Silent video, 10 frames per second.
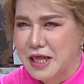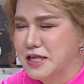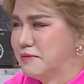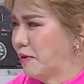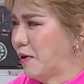ได้
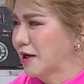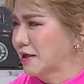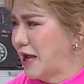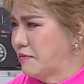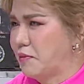ยินแบบว่า
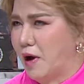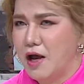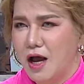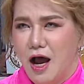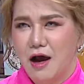คำที่แบบ
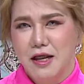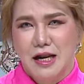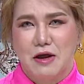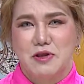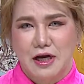เอ้ย
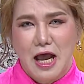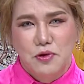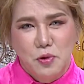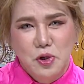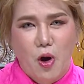เรายังอายุ